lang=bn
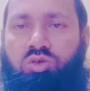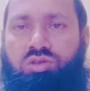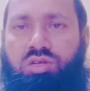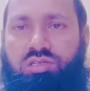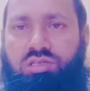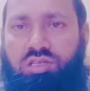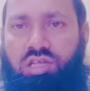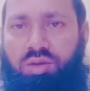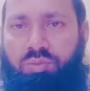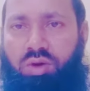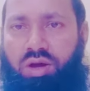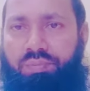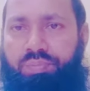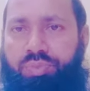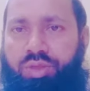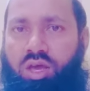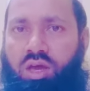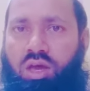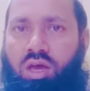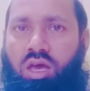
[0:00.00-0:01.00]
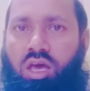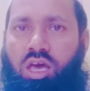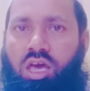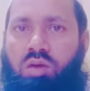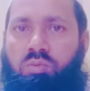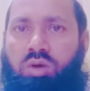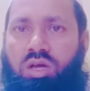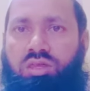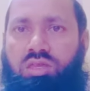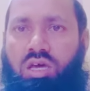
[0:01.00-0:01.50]
তসলিমা হে
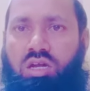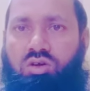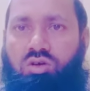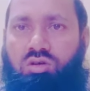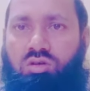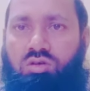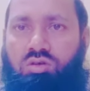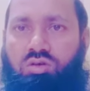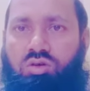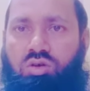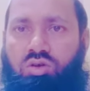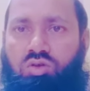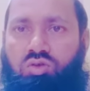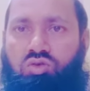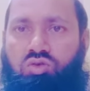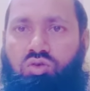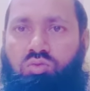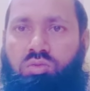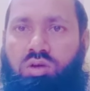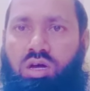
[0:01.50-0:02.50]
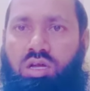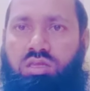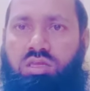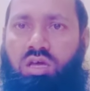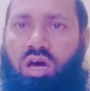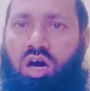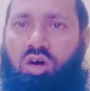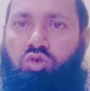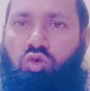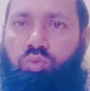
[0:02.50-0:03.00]
ইমানদারগণ তোমরা
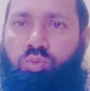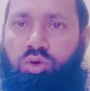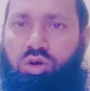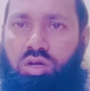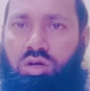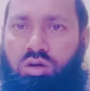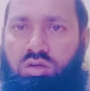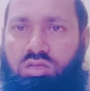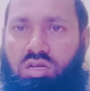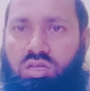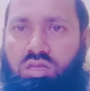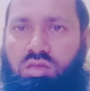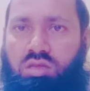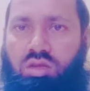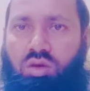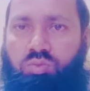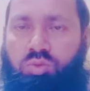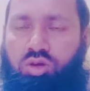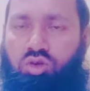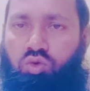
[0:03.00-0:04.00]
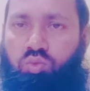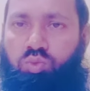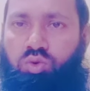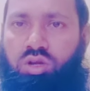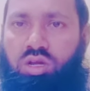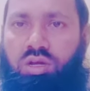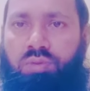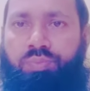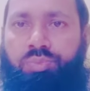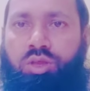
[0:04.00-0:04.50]
তার উপরে অর্থাৎ নবীর
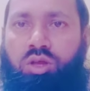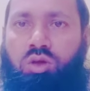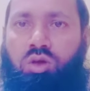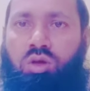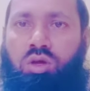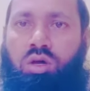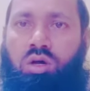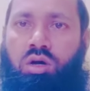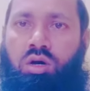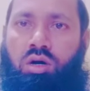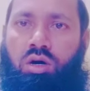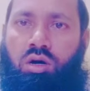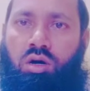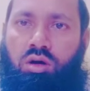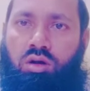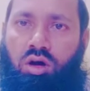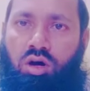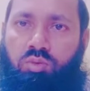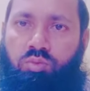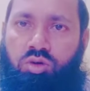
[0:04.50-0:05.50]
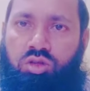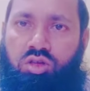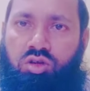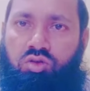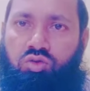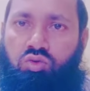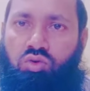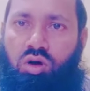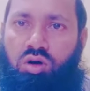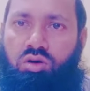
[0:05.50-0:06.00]
উপরে
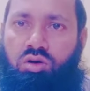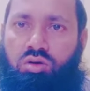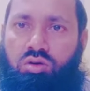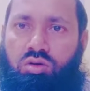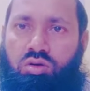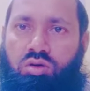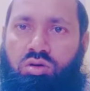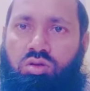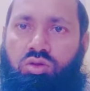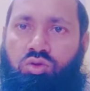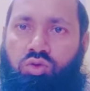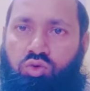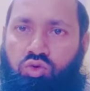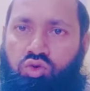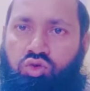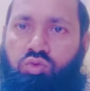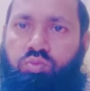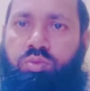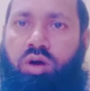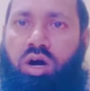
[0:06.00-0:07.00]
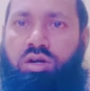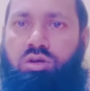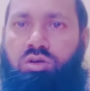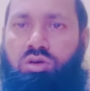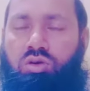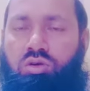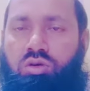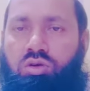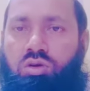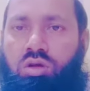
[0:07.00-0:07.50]
রহমতের দোয়া করো দুরুদ পাঠ
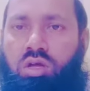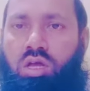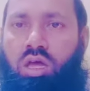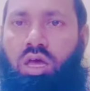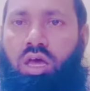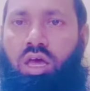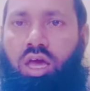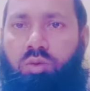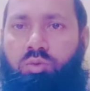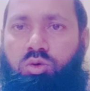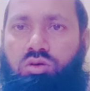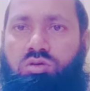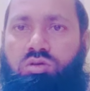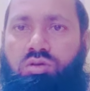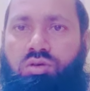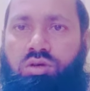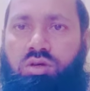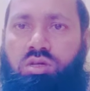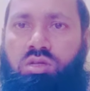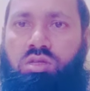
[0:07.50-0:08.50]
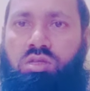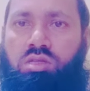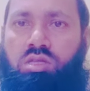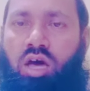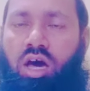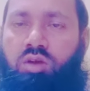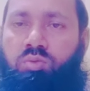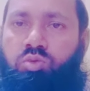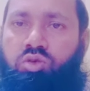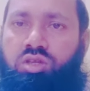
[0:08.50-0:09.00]
করো এবং
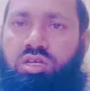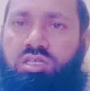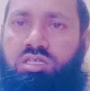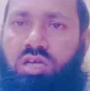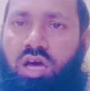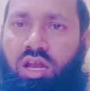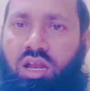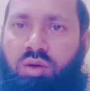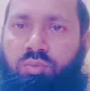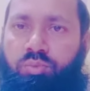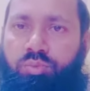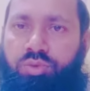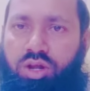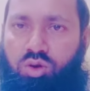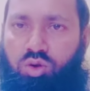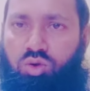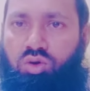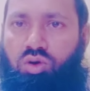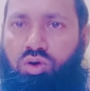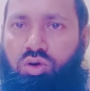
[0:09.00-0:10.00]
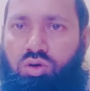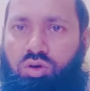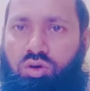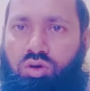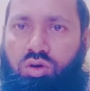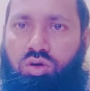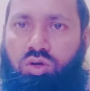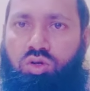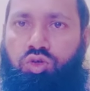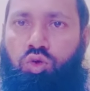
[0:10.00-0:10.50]
তার প্রতি সালাম প্রেরণ করো
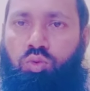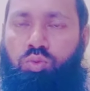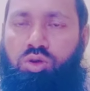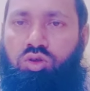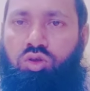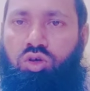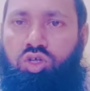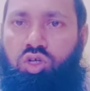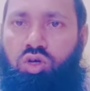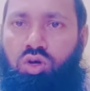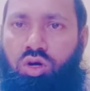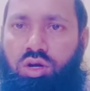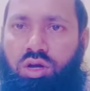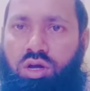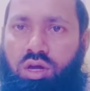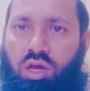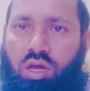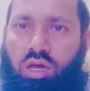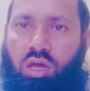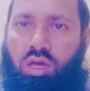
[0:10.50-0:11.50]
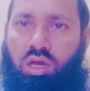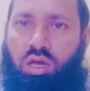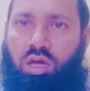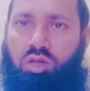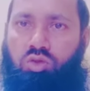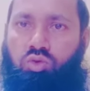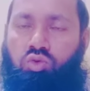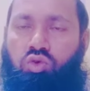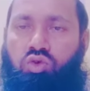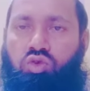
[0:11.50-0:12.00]
সুপ্রিয় দর্শক
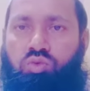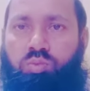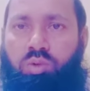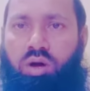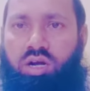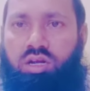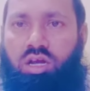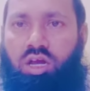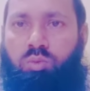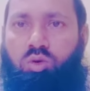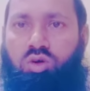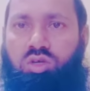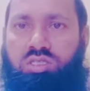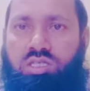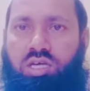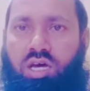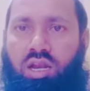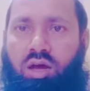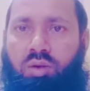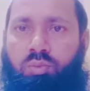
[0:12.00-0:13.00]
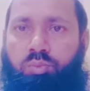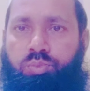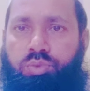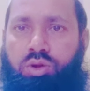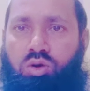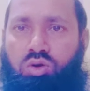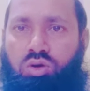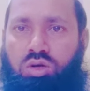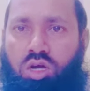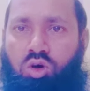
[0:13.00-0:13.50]
এই দুরুদ পাঠ এবং সালাম
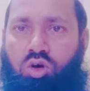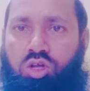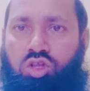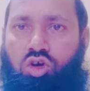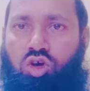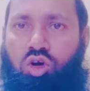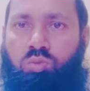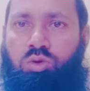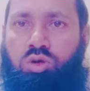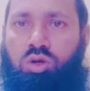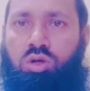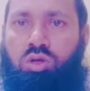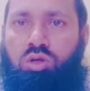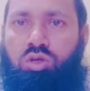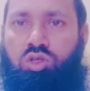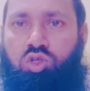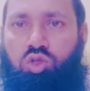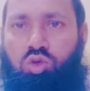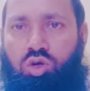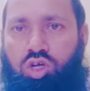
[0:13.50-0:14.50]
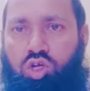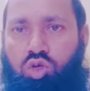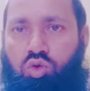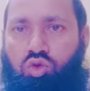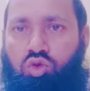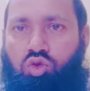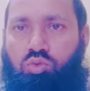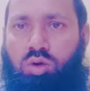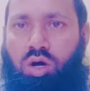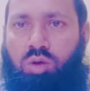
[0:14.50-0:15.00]
প্রেরণটা হতে হবে সহি
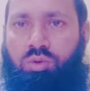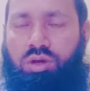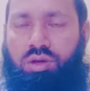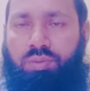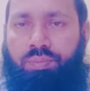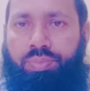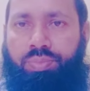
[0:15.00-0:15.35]
শুদ্ধভাবে